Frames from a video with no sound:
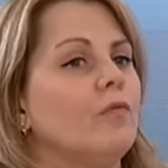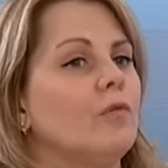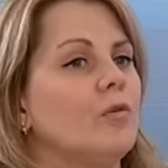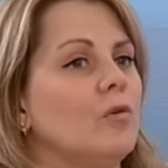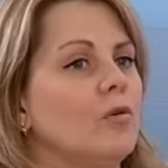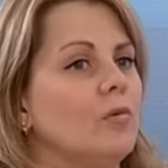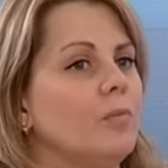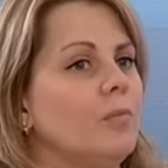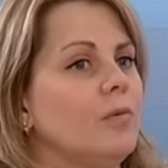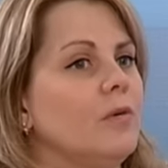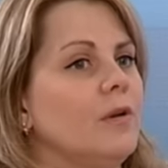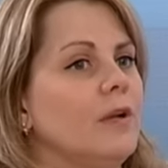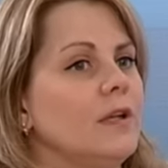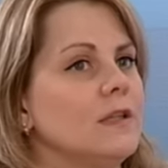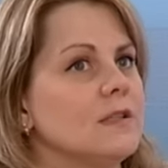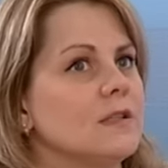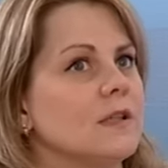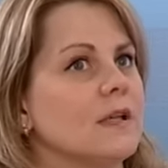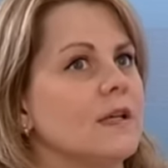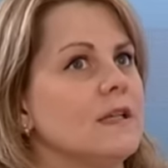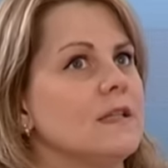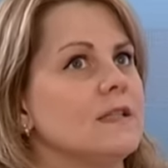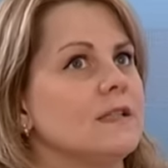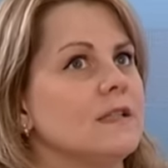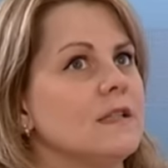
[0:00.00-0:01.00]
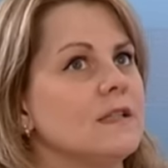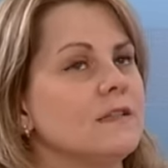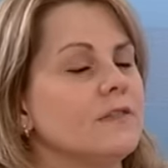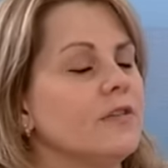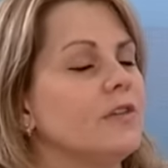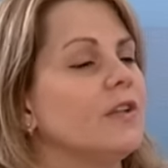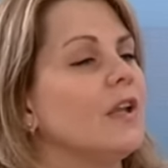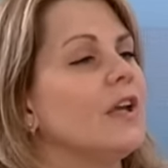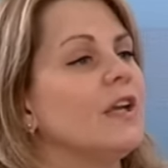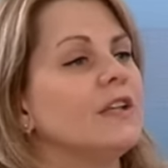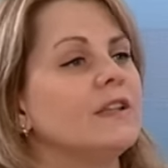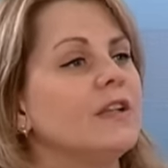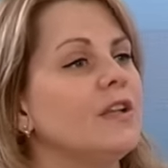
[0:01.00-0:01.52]
группу риска,
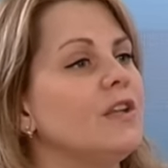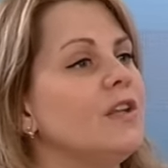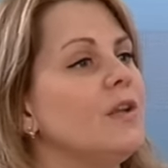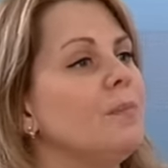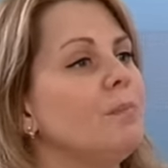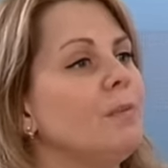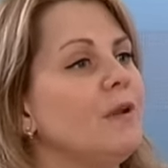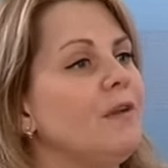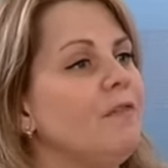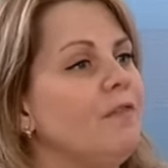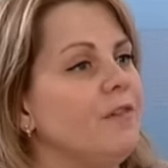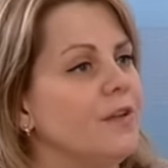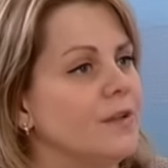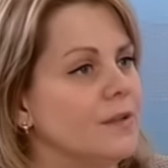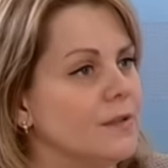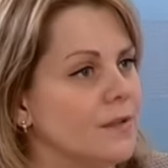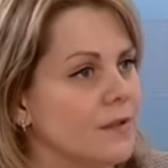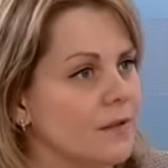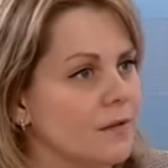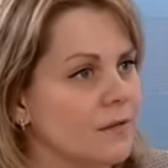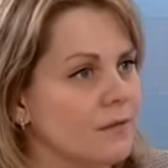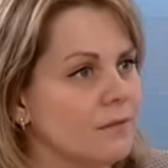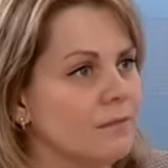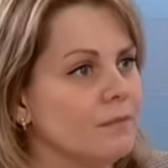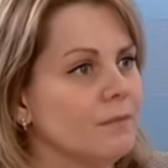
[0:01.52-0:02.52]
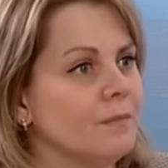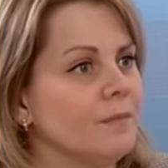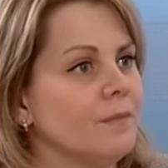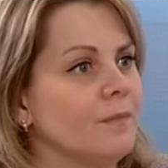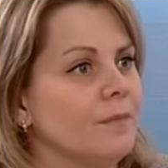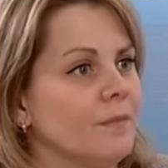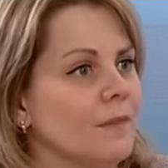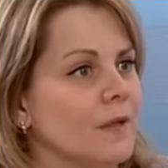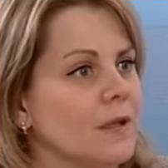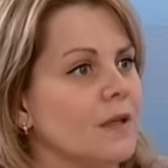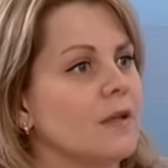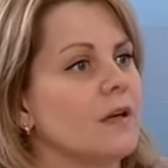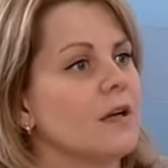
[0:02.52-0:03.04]
естественно, это непривитые
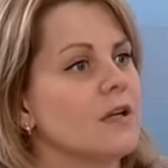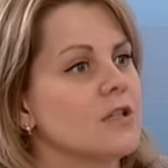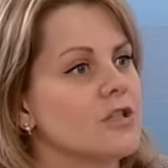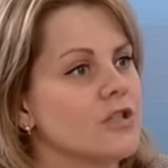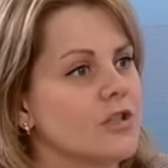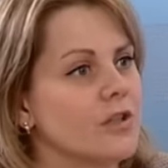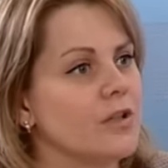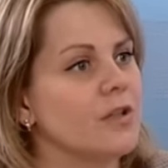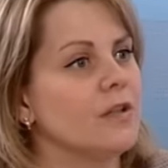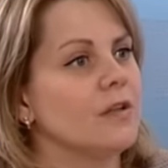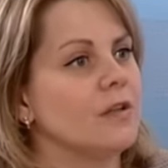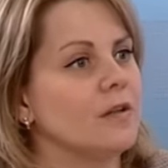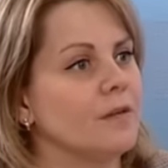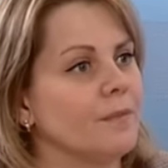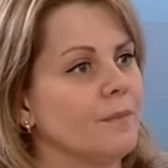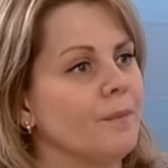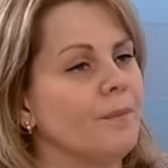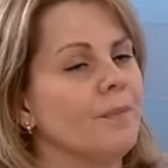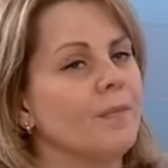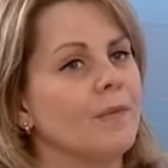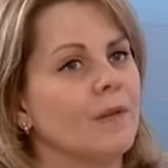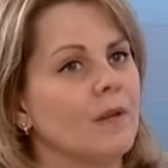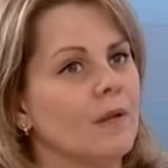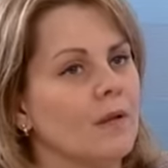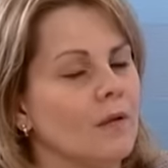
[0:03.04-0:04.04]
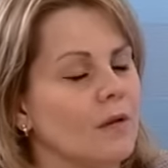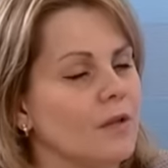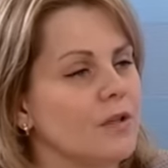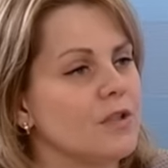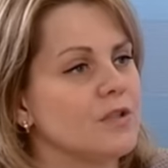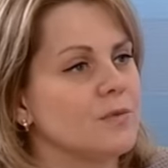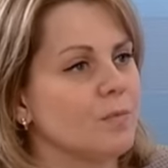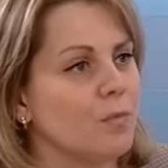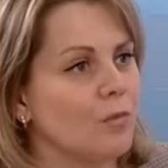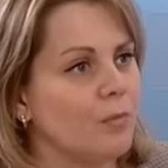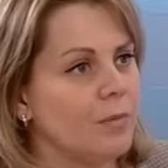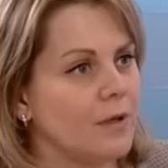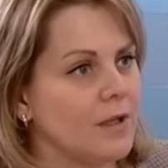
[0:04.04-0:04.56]
граждане
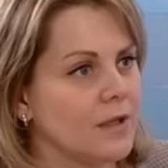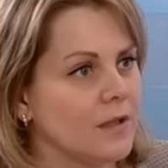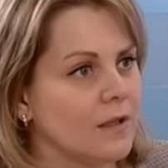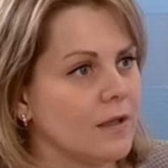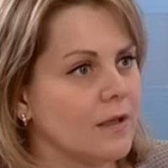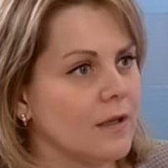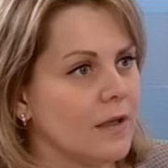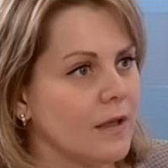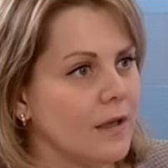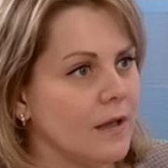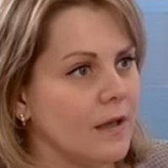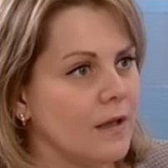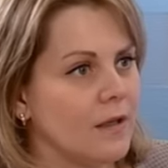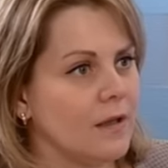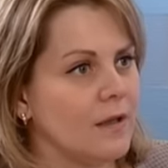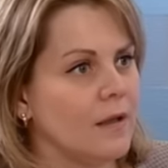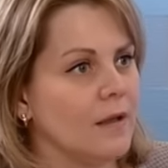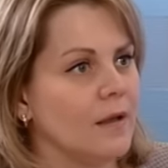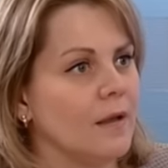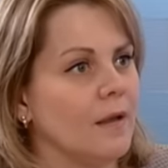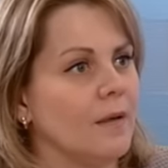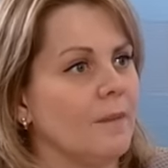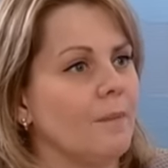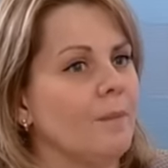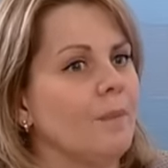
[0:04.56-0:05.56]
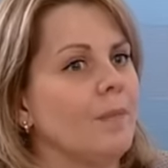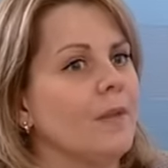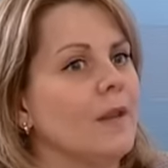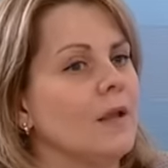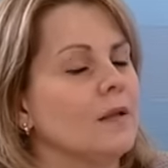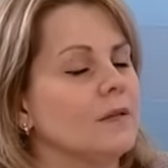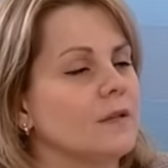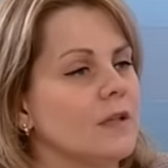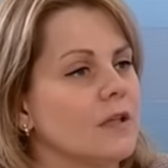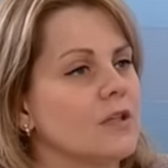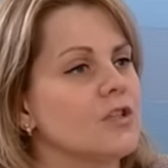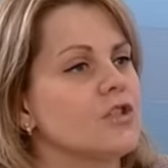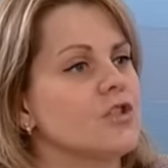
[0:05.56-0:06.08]
Республики Карелия,
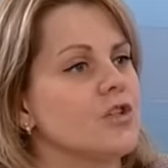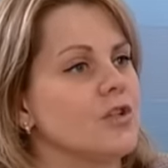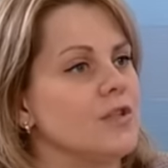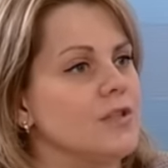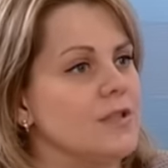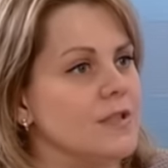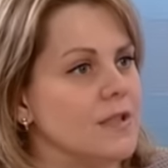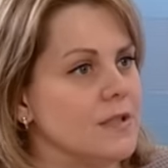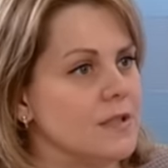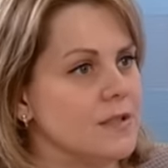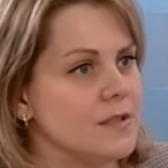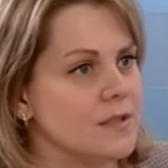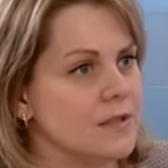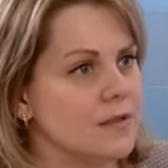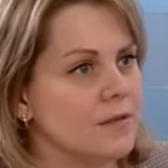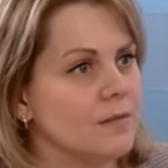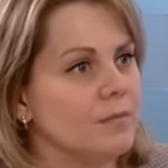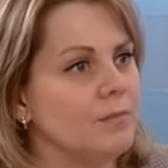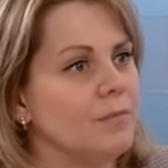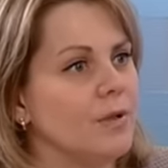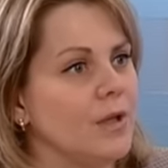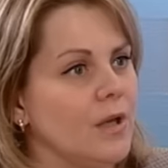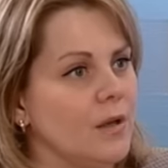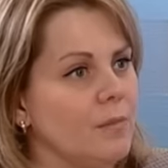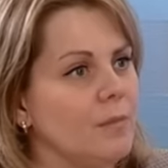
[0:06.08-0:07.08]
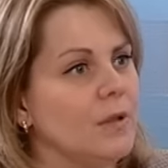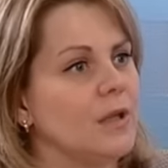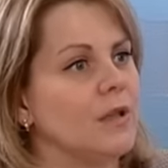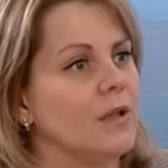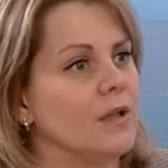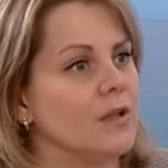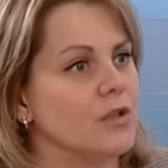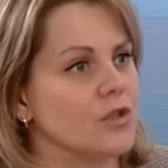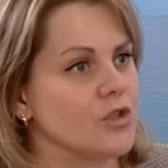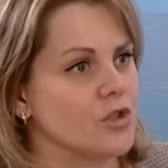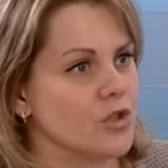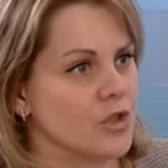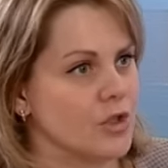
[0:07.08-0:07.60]
также дети,
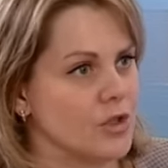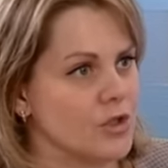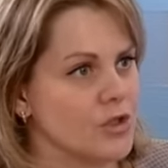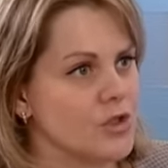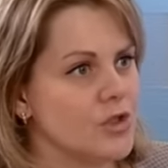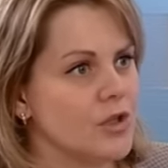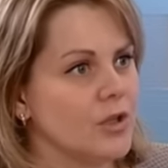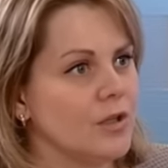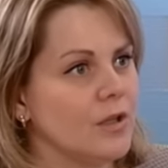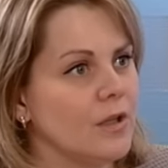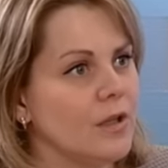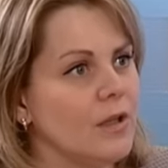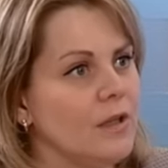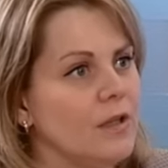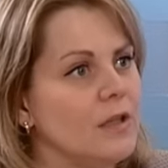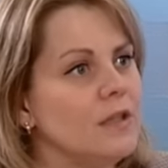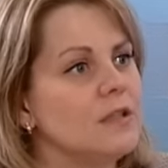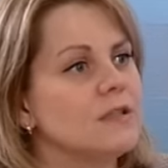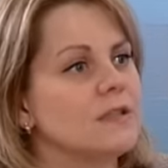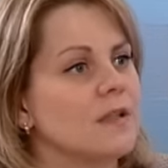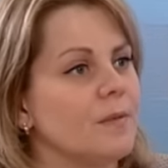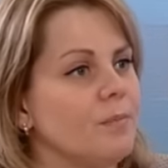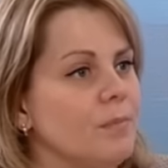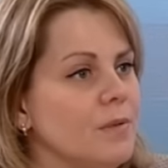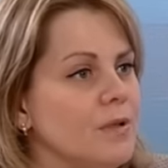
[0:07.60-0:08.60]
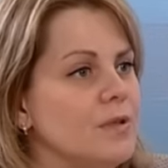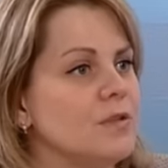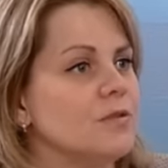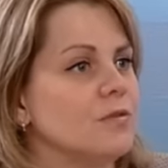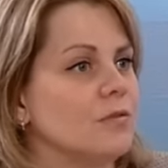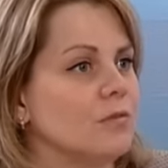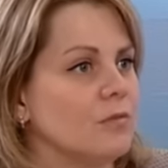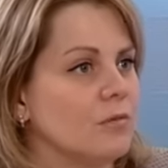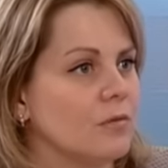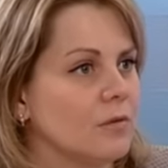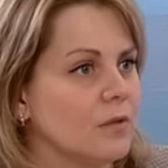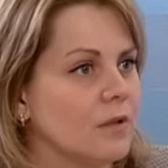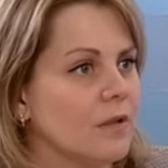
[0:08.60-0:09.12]
беременные женщины, лица
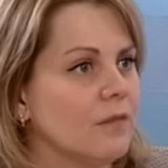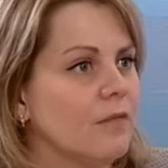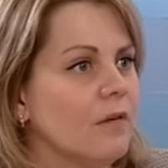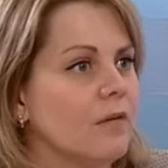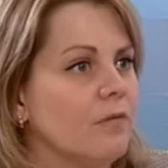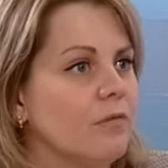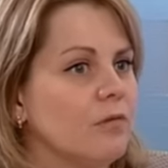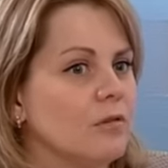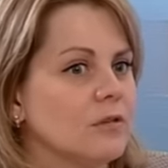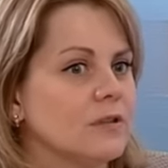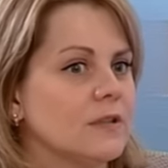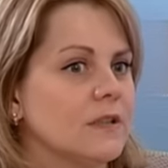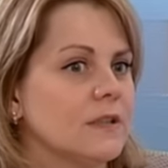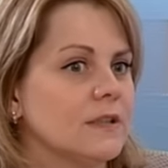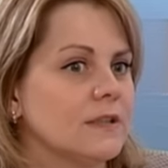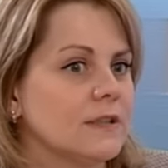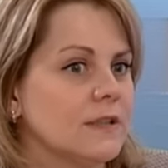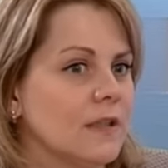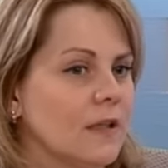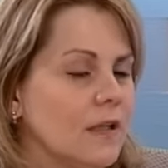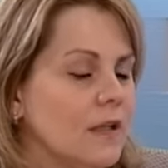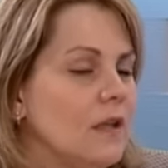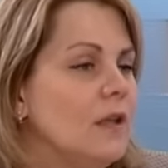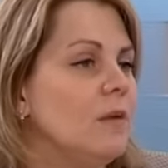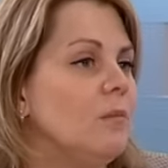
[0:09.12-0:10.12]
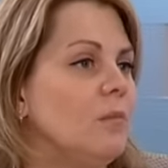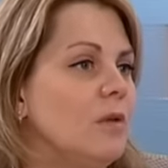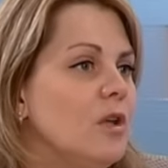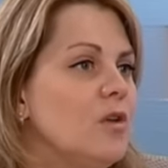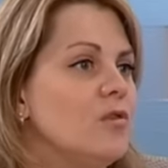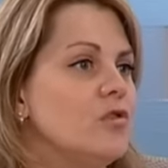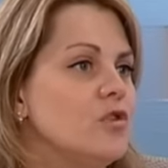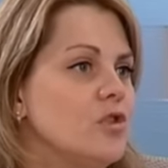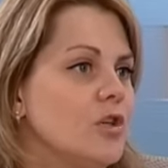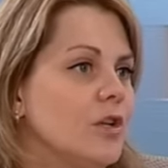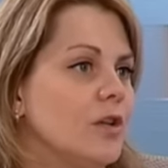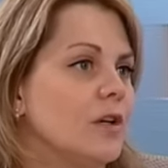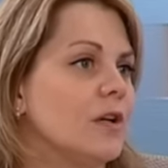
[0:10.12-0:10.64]
пенсионного возраста и
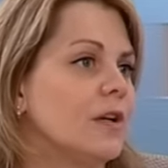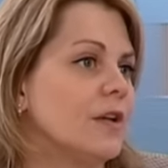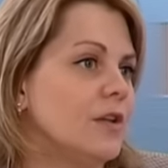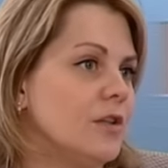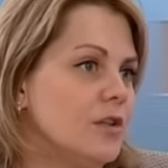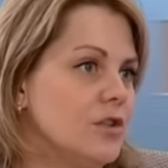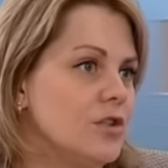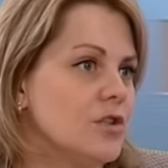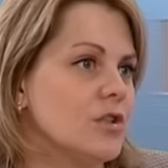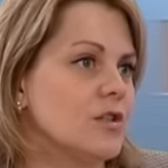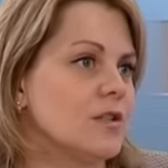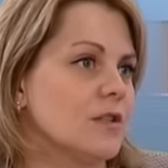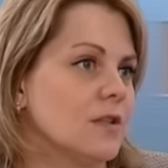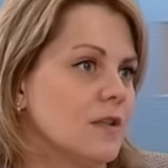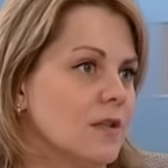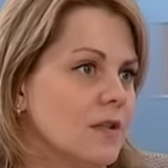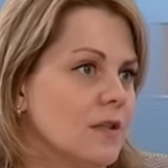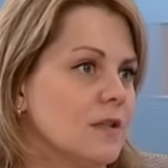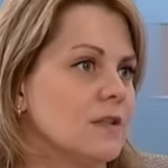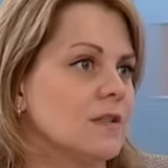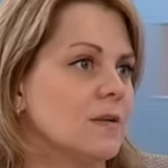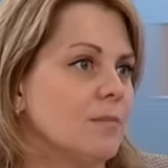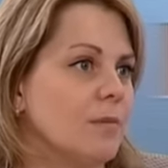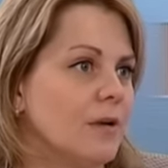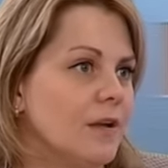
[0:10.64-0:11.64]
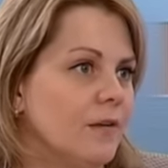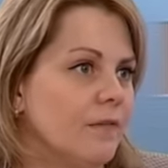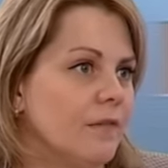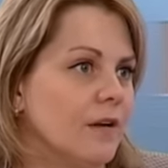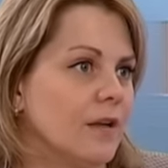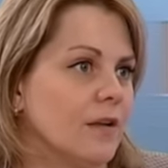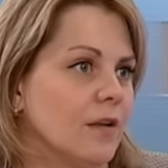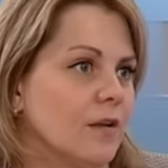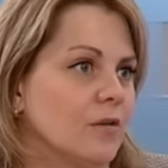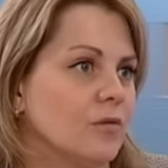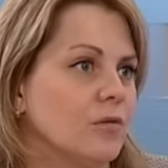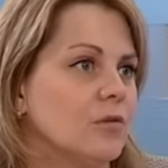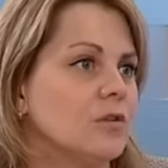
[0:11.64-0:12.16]
имеющие хронические
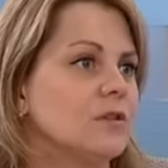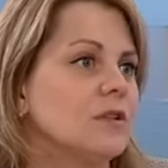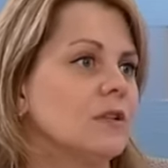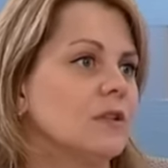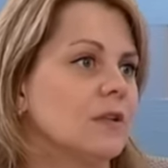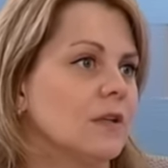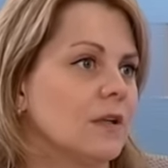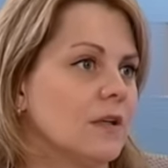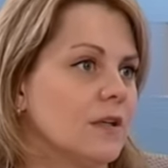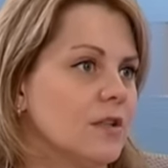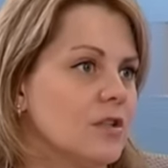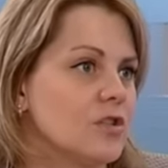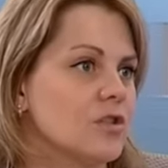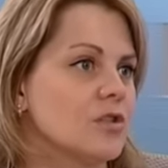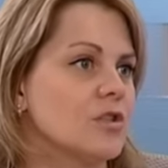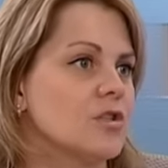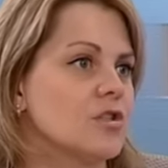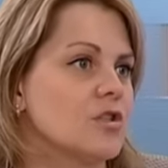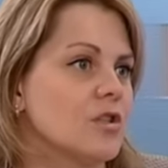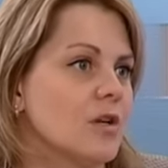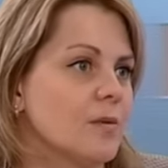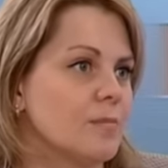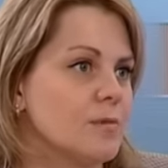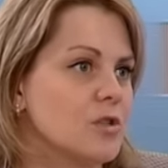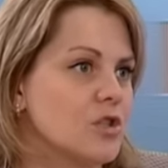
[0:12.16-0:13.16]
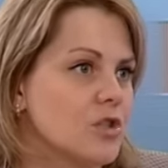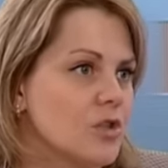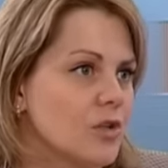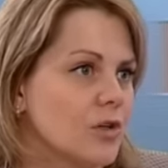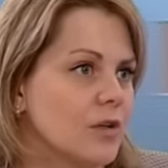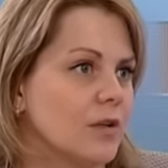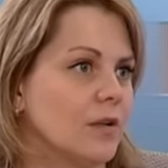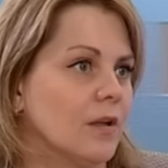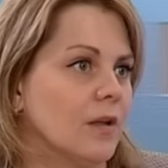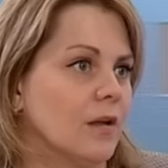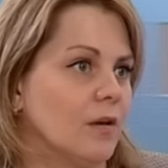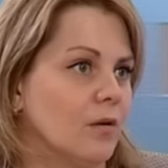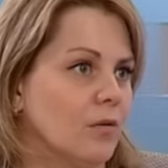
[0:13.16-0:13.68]
заболевания. То есть это, конечно же,
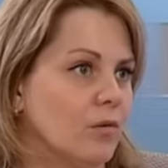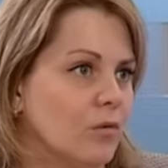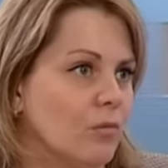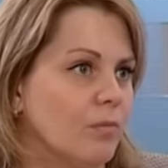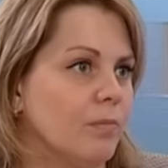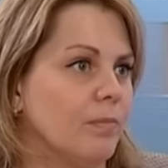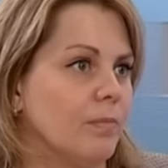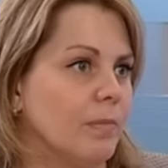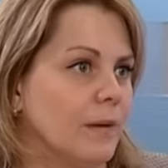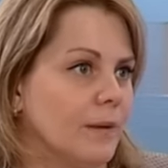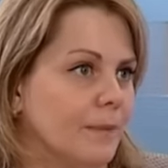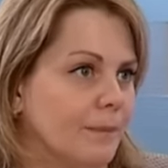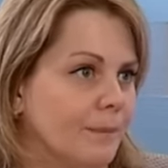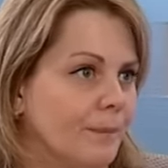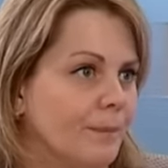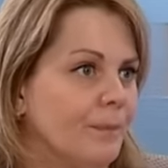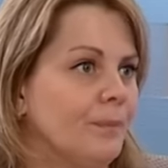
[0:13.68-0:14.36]
обширная группа